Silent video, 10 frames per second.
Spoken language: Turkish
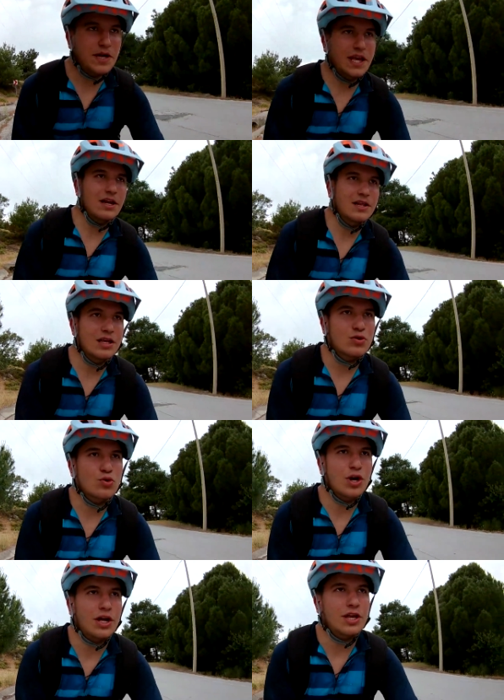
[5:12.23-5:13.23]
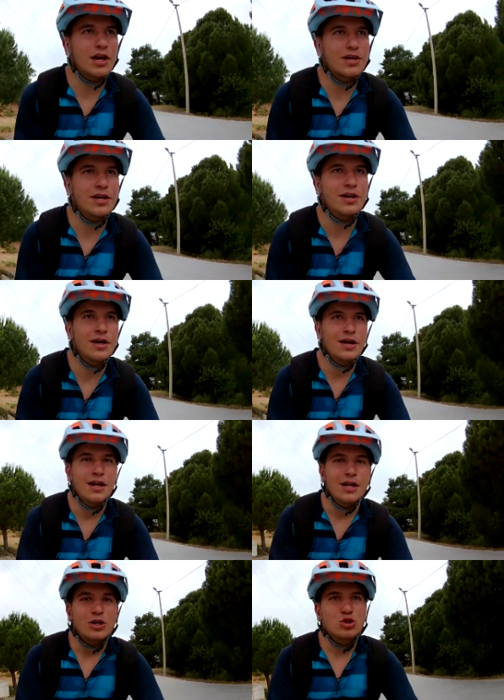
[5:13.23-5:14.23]
bedenen değil ruhen yani
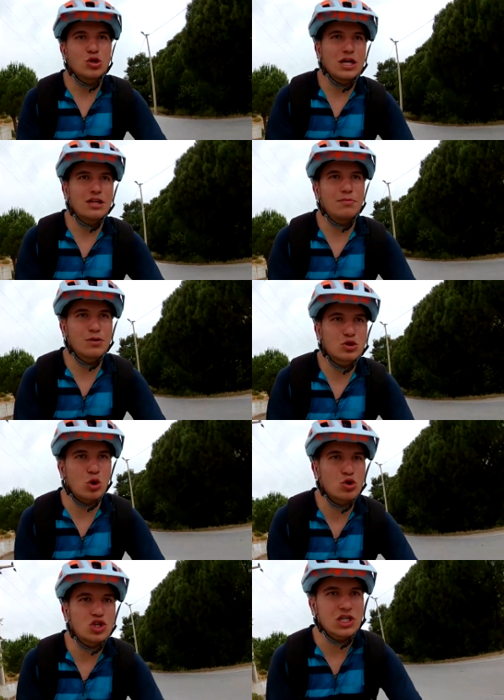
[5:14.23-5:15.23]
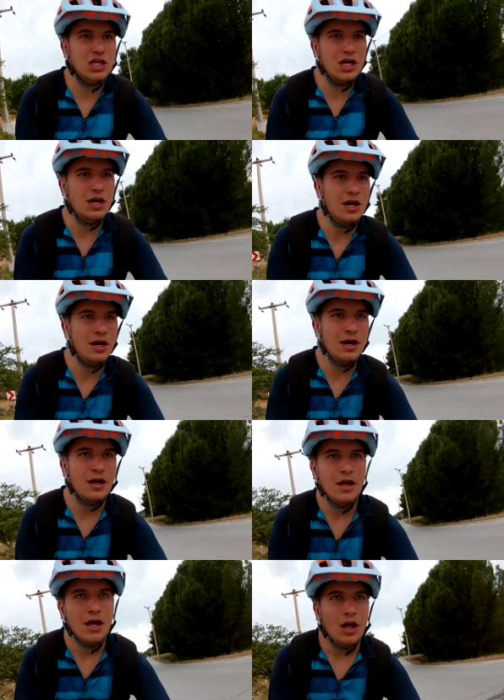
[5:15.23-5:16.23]
sürekli bir sorun çıktı.
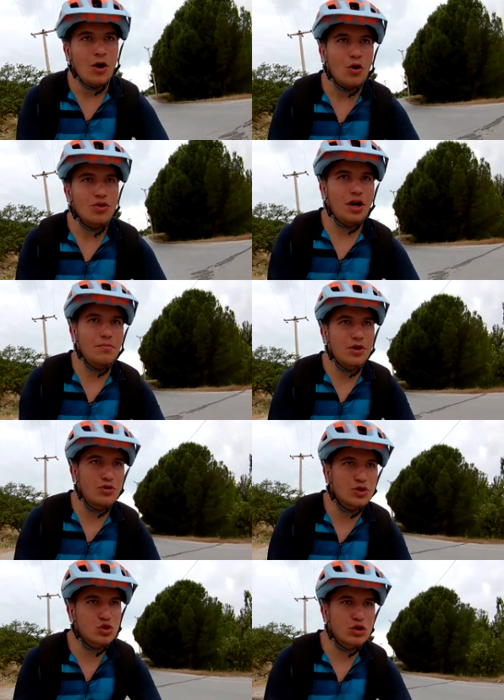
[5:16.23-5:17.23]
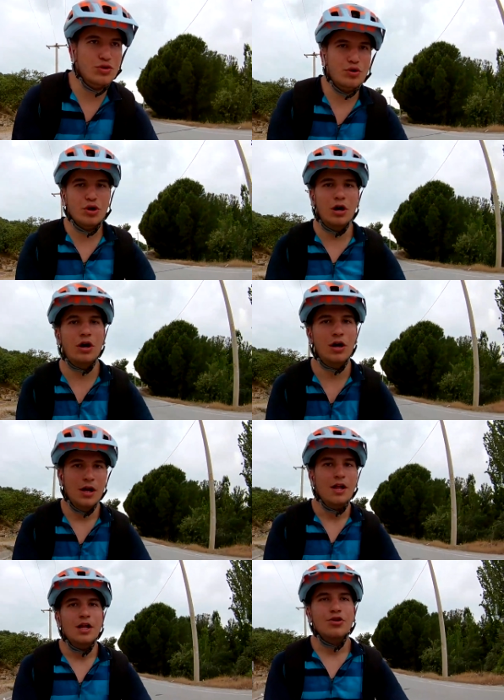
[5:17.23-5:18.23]
Ondan bir an önce suya doğru
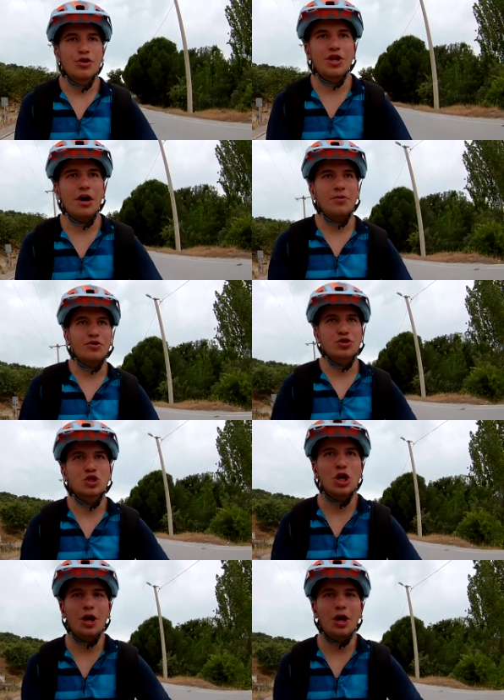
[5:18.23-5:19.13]
yola devam ediyoruz.